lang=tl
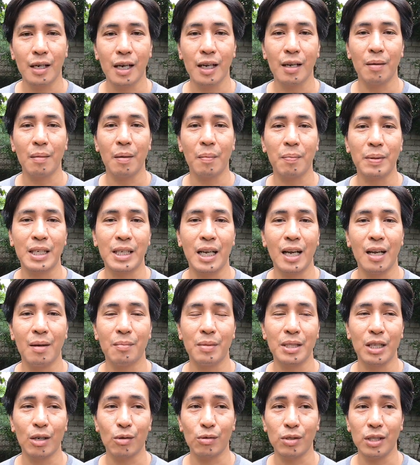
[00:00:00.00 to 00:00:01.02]
Kaya
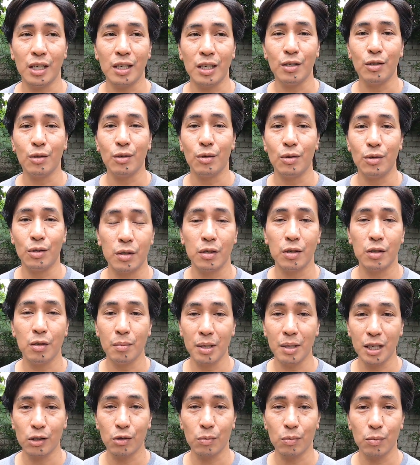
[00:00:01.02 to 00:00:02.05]
nagpapasalamat ako sa inyo, yung
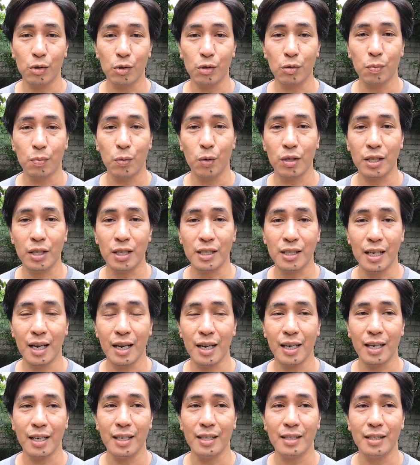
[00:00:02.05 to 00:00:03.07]
mga sumusuporta
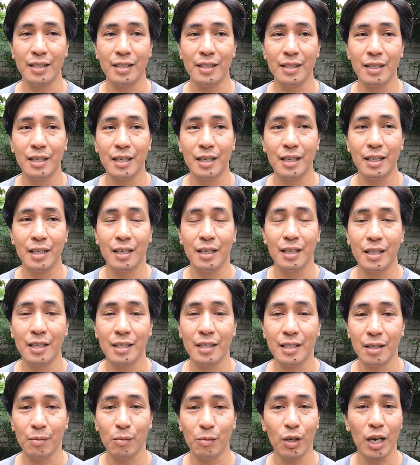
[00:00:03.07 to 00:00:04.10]
sa akin
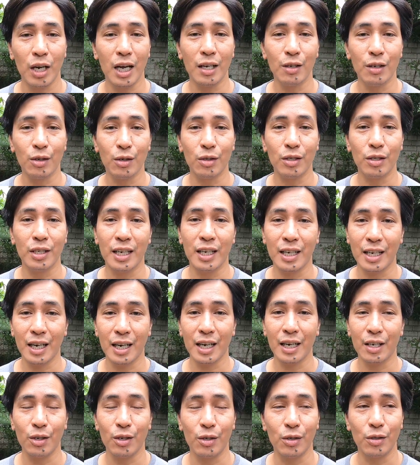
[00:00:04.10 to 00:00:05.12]
simula noon hanggang
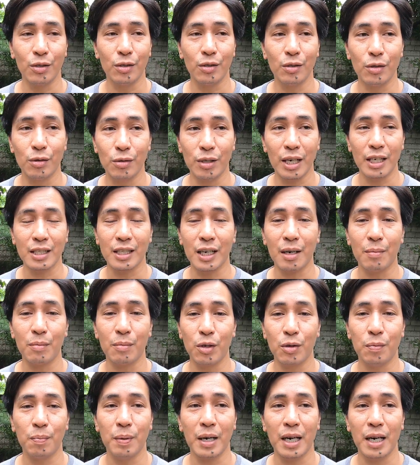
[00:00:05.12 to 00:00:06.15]
ngayon nung nasa
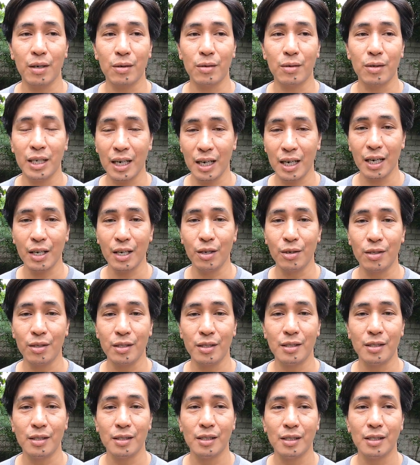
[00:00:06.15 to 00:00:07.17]
abroad pa ako hanggang ngayon
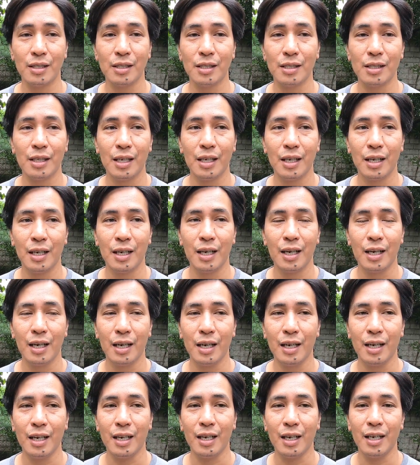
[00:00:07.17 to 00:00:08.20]

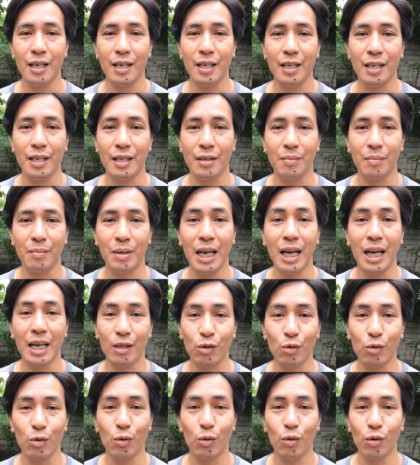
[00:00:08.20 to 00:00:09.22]
eh
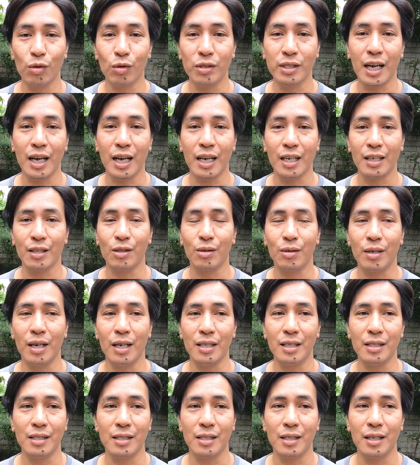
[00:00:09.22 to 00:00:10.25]
malaking tulong sa akin to
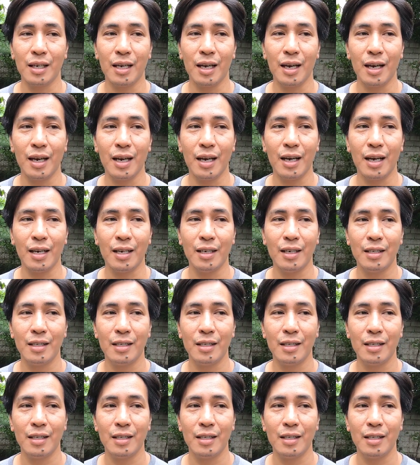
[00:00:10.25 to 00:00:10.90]
guys kaya